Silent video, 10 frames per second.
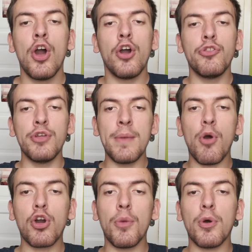Donnez-moi en
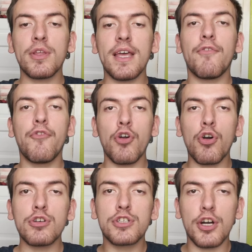commentaire vos
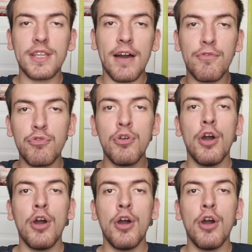grosses cotes à vous